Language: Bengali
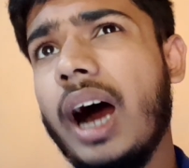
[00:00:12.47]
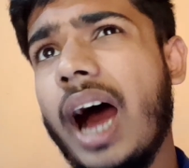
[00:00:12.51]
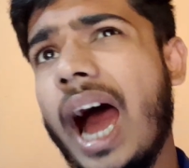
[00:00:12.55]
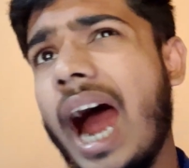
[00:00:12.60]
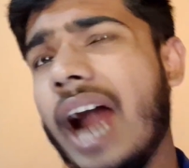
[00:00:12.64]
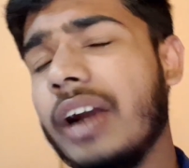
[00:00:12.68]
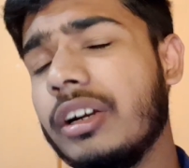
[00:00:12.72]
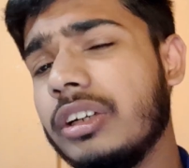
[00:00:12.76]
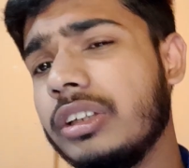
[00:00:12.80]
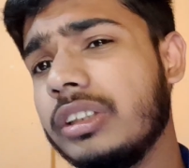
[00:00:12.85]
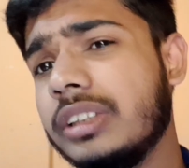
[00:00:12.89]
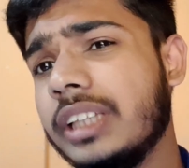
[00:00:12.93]

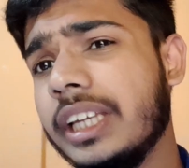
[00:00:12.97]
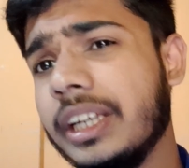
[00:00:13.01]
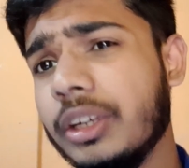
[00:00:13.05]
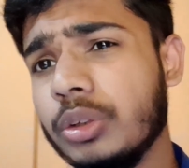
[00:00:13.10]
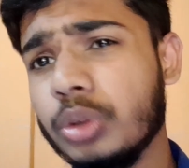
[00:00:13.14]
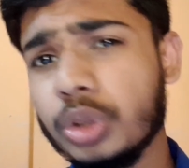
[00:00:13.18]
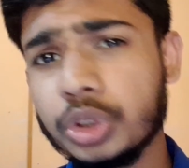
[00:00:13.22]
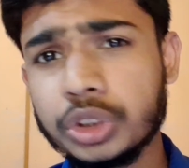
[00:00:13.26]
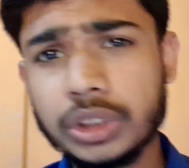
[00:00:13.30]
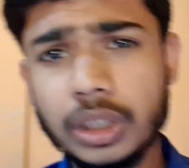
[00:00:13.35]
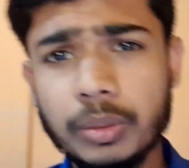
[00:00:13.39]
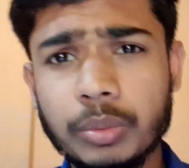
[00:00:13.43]
আট থেকে
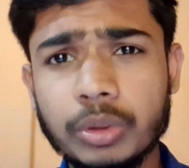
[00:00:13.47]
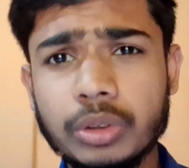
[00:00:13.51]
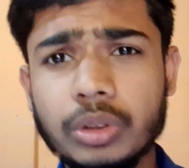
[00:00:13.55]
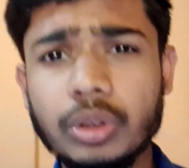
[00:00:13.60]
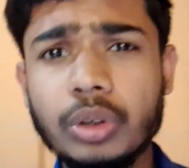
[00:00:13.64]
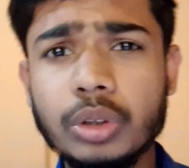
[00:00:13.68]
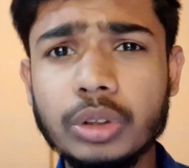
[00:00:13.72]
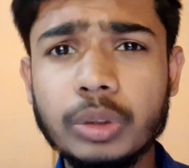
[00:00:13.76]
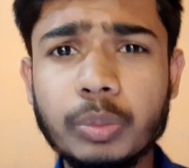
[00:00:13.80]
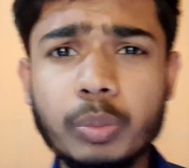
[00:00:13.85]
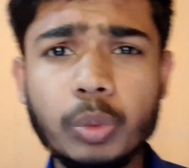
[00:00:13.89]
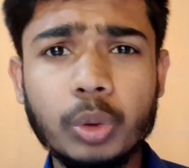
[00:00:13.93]
দশটার মতো
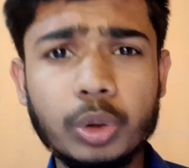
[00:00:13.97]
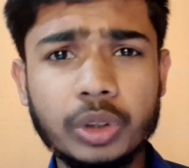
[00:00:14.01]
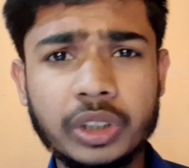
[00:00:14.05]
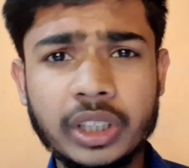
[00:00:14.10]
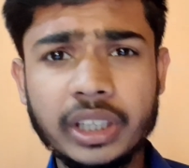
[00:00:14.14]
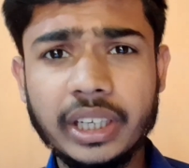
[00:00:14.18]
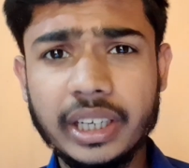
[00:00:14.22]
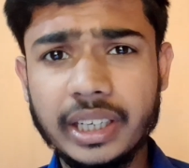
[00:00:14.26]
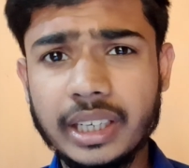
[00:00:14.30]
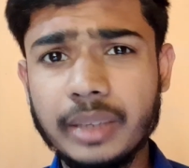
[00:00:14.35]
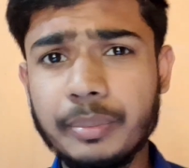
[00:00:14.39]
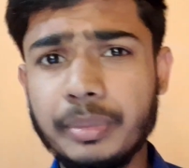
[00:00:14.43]
হয়তো বোর্ড
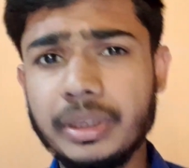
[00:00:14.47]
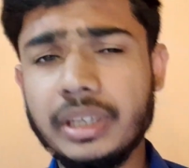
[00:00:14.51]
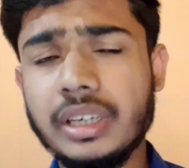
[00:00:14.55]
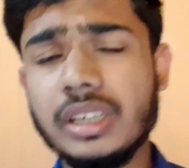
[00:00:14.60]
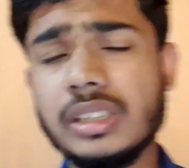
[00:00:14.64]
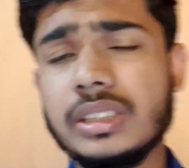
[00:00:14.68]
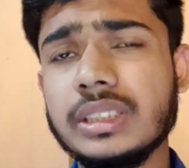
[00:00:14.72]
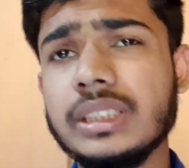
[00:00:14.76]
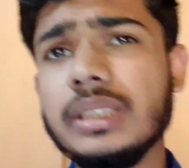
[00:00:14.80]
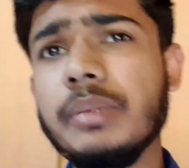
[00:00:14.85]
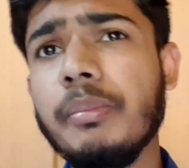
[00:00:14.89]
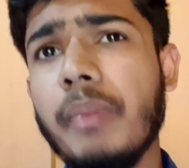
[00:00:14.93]
থেকেই রিপিট
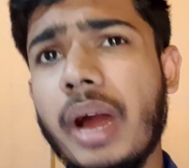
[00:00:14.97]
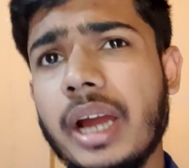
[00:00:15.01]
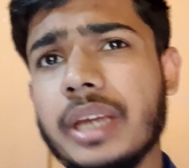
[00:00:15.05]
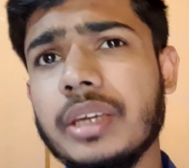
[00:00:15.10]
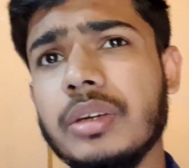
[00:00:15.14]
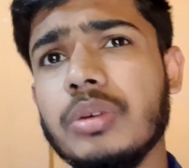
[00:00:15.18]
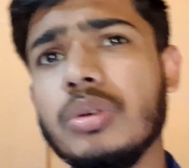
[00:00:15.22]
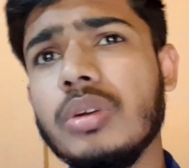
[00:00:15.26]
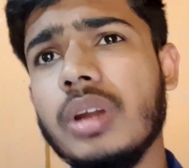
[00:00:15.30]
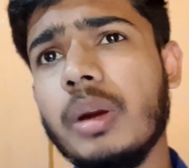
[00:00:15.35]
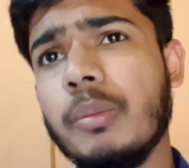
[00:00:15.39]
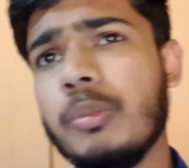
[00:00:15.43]
আসছে
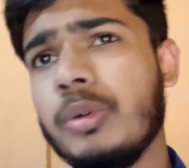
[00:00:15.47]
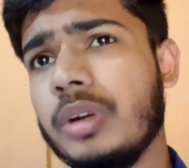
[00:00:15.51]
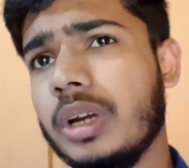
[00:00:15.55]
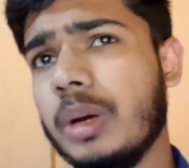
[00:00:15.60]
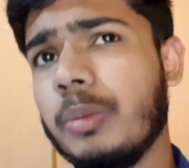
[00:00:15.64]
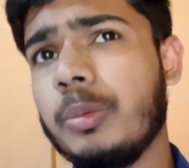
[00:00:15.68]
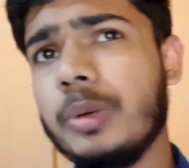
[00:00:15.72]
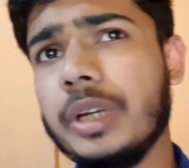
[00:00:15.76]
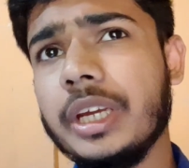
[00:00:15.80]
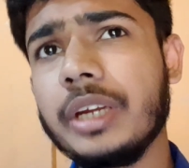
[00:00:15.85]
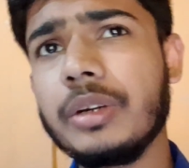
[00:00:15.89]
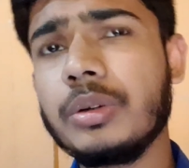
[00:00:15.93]
বাকিগুলো
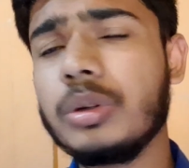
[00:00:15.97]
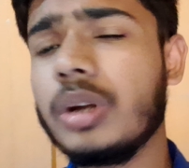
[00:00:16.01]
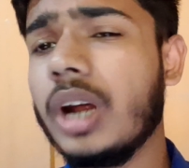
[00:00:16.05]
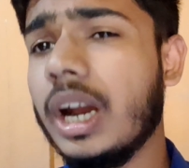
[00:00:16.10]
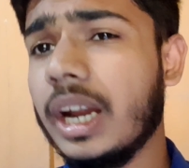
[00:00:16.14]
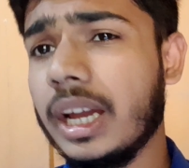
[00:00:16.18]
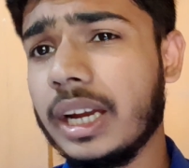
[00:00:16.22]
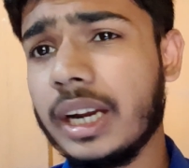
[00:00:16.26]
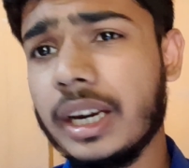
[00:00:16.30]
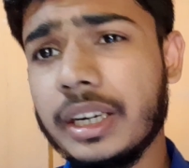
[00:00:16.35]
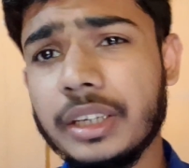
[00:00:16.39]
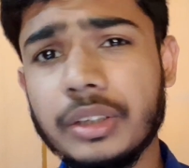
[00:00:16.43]
মোটামুটি একটু
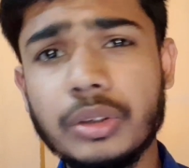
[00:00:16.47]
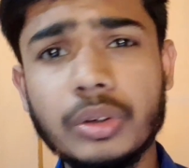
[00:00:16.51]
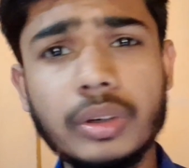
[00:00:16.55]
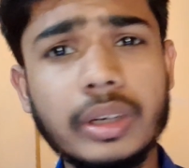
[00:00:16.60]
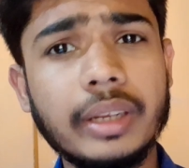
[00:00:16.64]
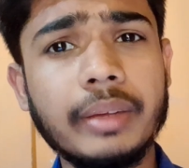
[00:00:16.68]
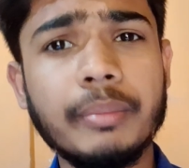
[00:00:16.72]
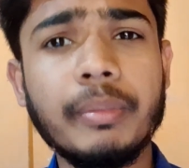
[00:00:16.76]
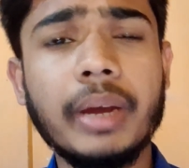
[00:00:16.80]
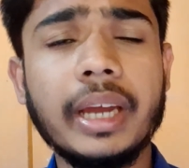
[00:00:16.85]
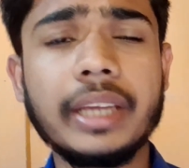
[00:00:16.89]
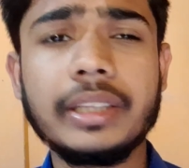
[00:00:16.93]
ঘাটাঘাটি
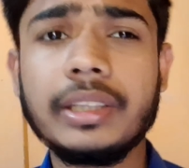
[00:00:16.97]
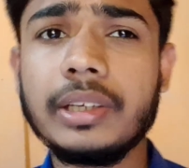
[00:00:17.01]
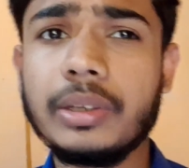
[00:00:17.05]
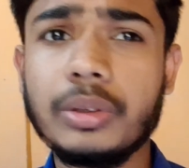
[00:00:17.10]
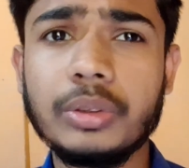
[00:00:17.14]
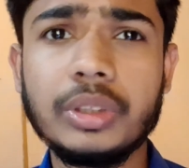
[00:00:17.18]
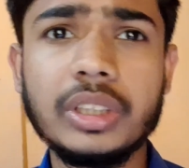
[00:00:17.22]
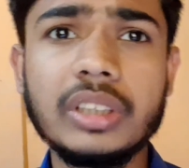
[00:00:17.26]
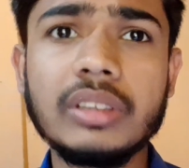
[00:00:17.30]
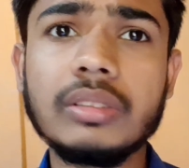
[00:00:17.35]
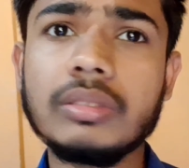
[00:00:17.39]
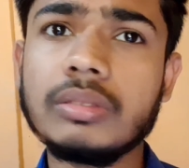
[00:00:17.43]
করলে বা এদিক
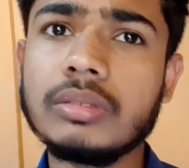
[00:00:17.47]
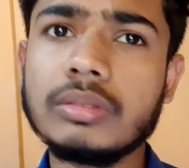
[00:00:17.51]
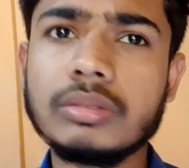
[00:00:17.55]
ওদিক